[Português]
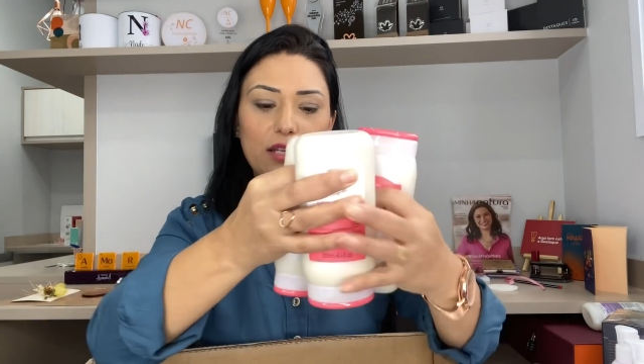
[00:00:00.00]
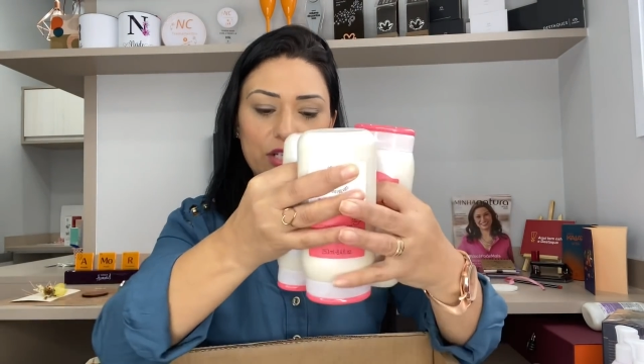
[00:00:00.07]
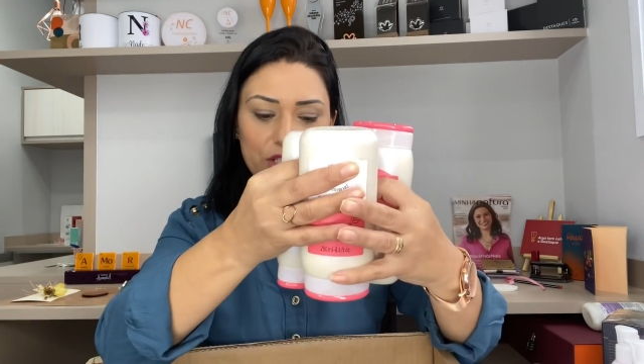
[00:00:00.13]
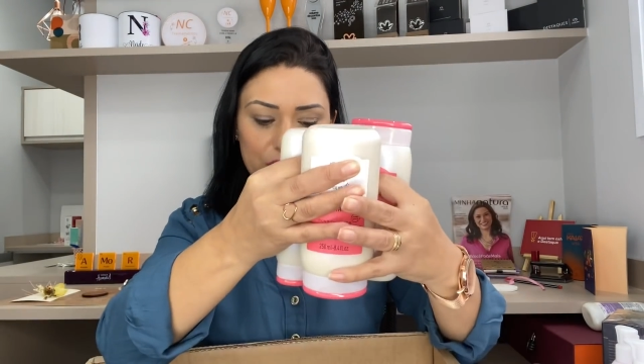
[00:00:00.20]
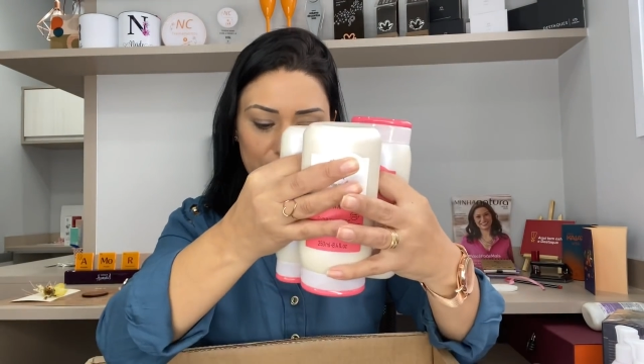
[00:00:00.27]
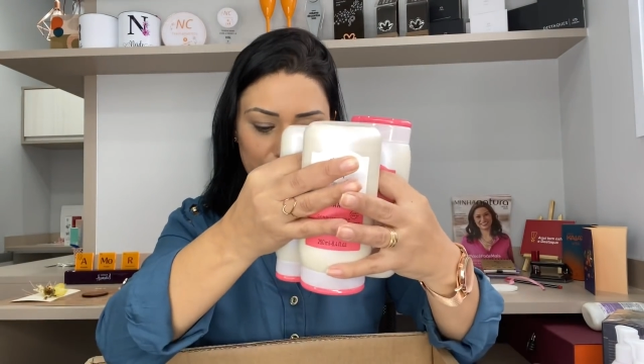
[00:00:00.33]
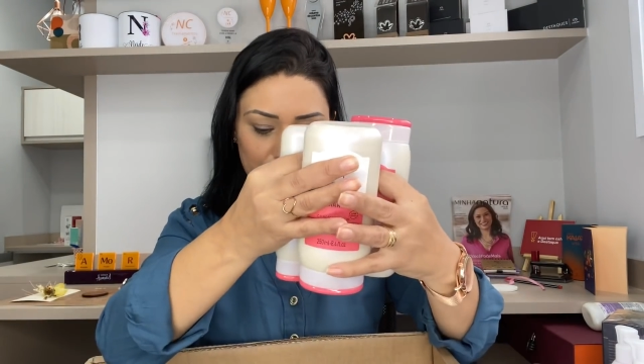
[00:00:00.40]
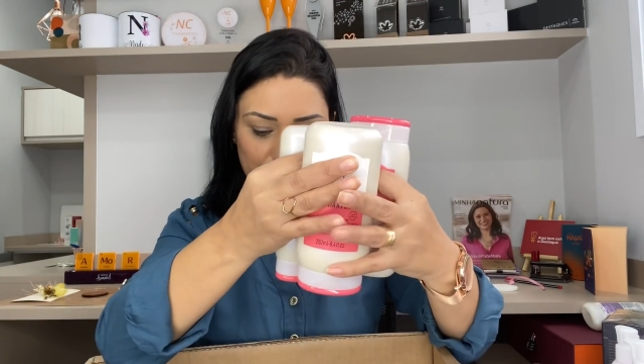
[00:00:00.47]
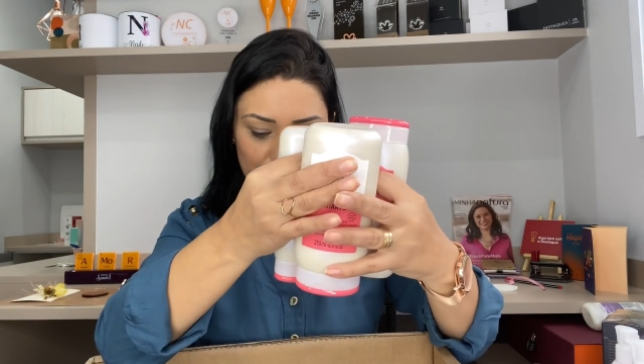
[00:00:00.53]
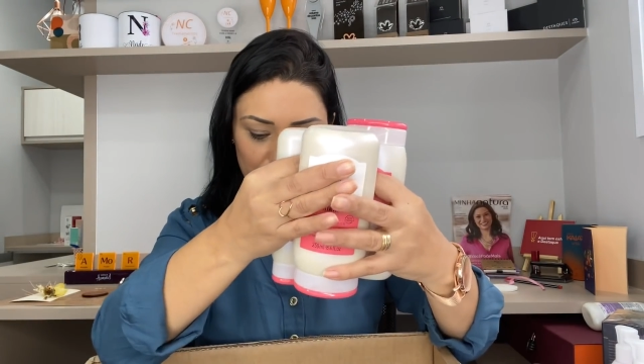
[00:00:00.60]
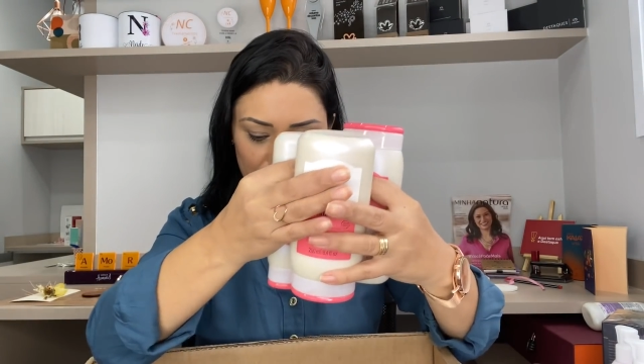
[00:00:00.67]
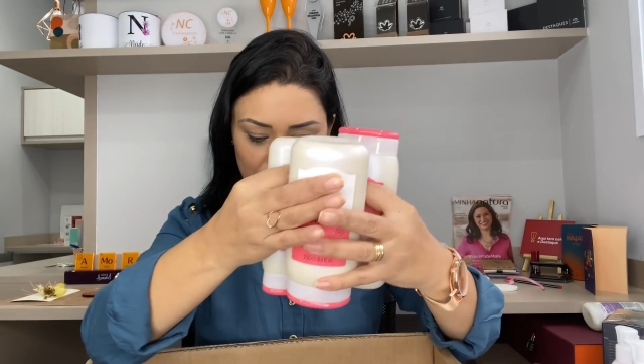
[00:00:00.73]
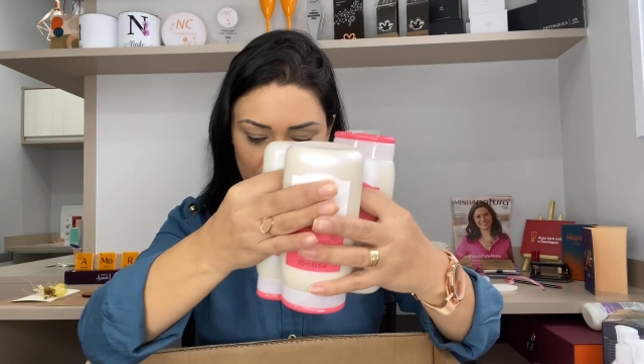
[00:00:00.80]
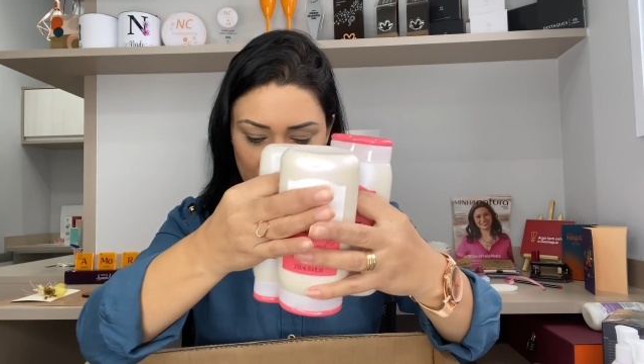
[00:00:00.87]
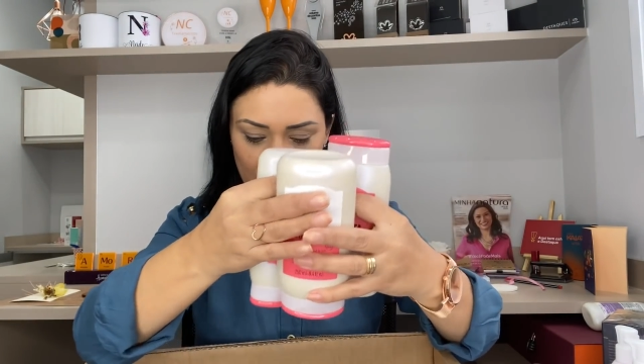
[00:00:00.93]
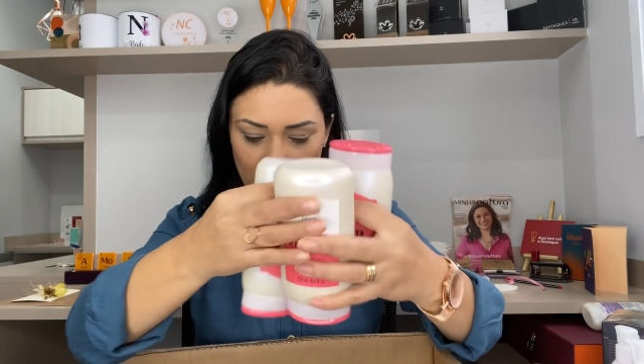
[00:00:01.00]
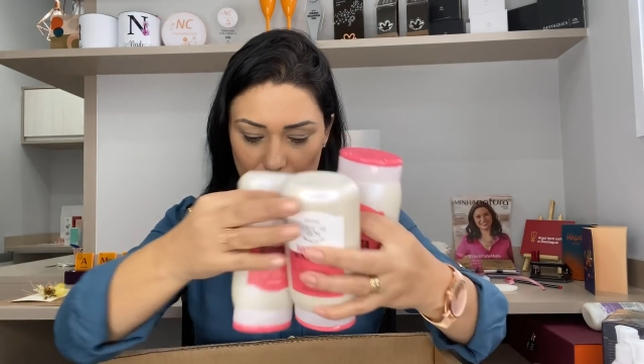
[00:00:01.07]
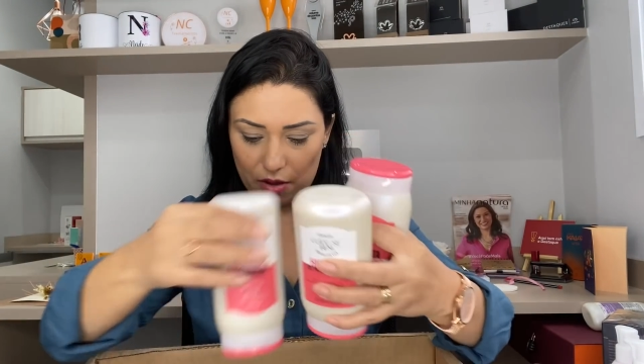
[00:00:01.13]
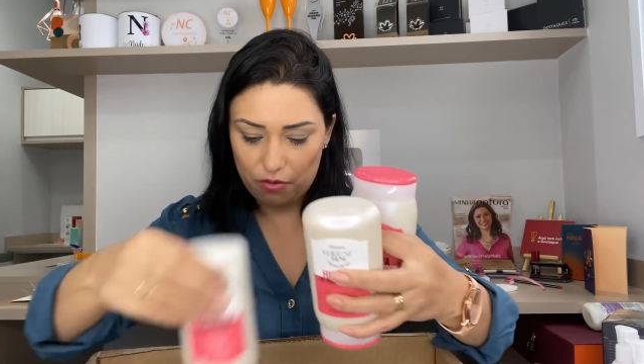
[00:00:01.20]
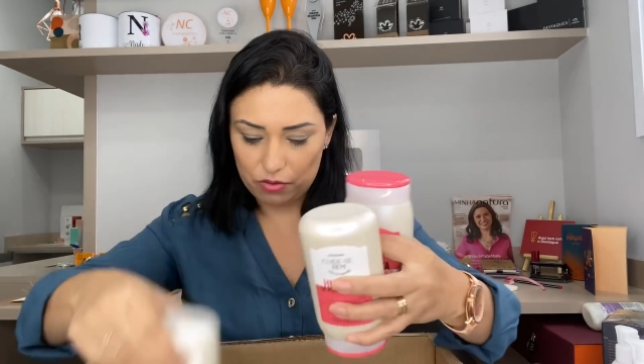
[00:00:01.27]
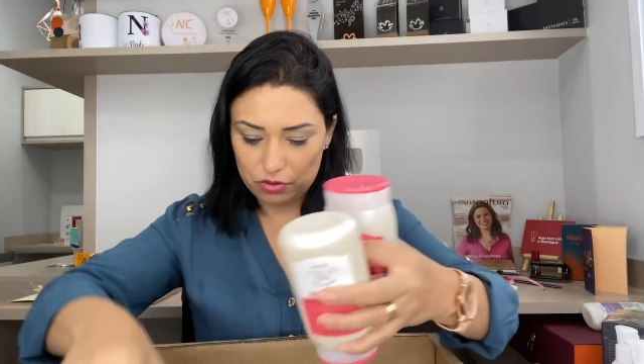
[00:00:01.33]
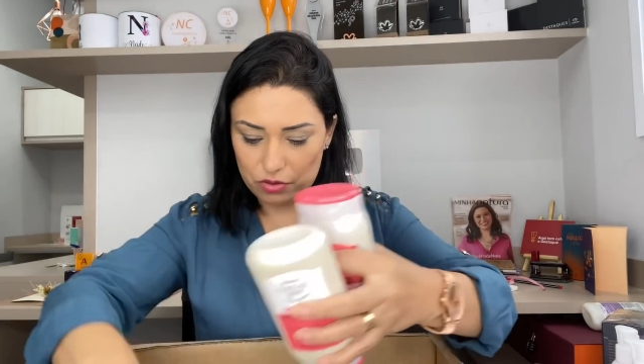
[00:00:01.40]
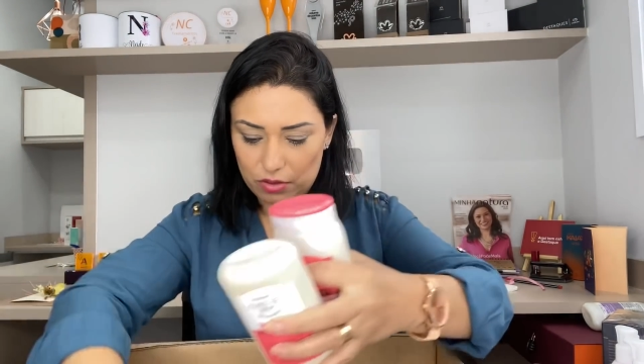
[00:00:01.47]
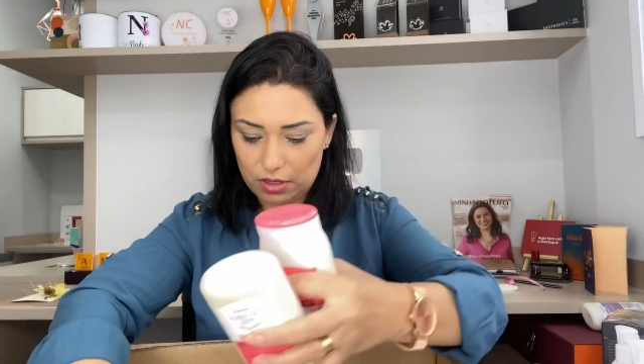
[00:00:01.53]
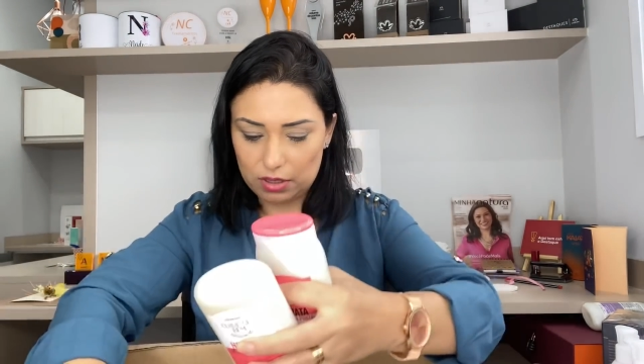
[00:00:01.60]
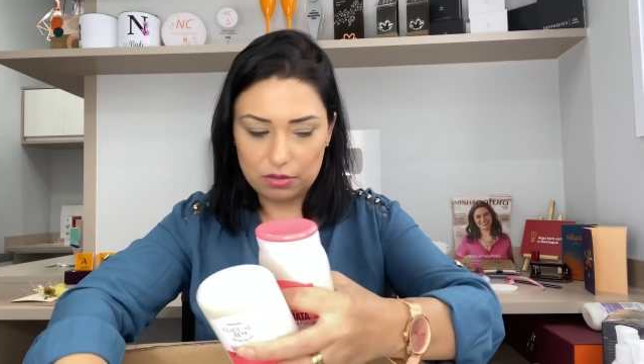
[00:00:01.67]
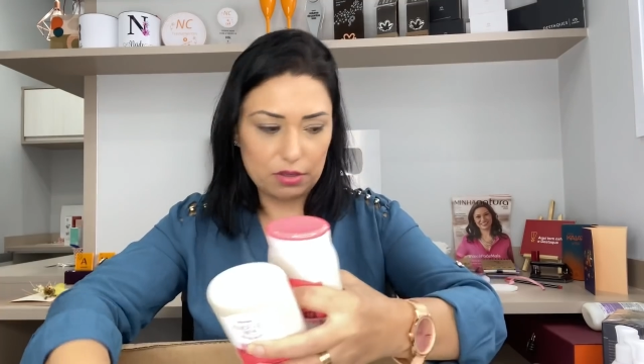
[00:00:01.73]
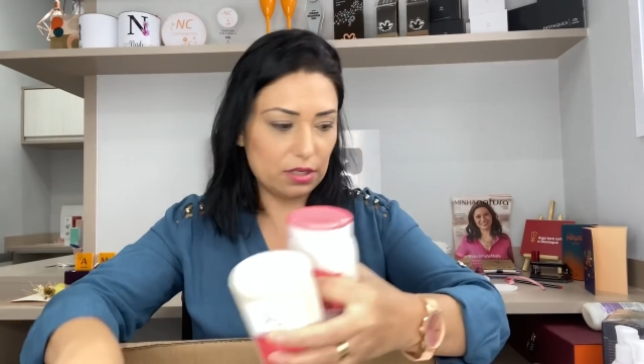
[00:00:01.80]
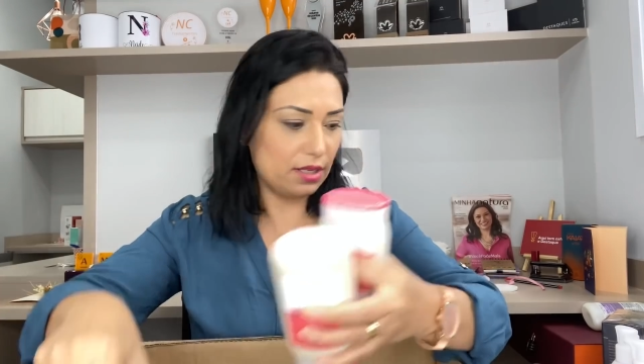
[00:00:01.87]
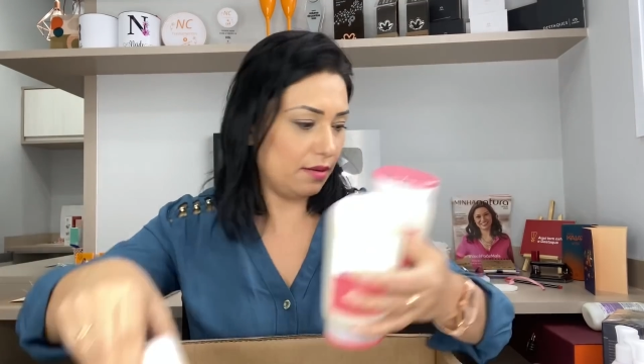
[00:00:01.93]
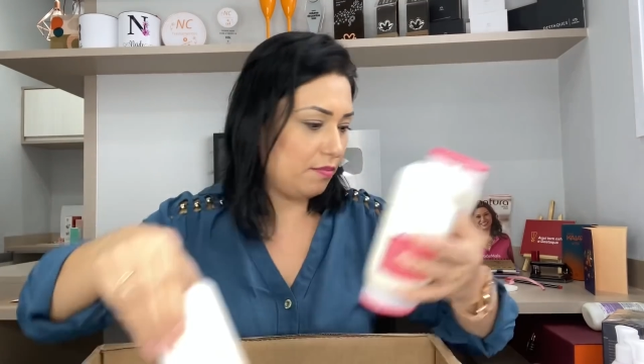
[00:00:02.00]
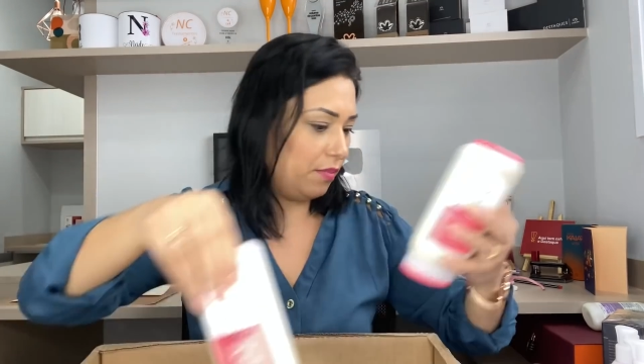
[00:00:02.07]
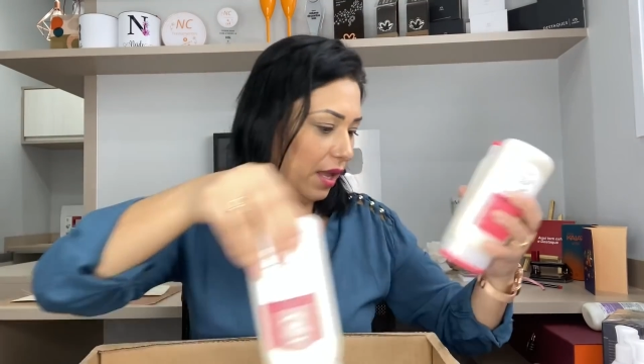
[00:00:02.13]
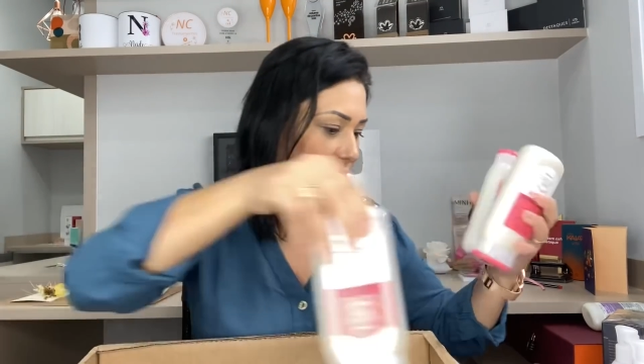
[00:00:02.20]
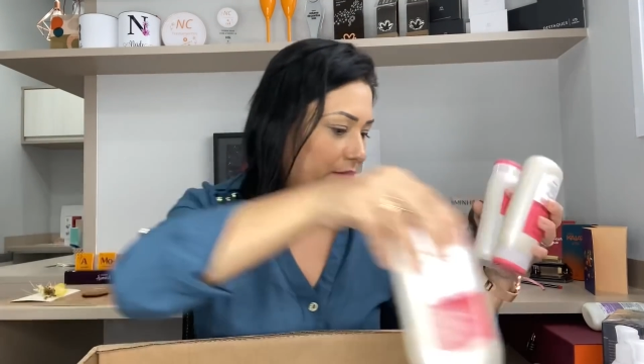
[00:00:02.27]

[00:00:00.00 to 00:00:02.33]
Shampoo e condicionador também.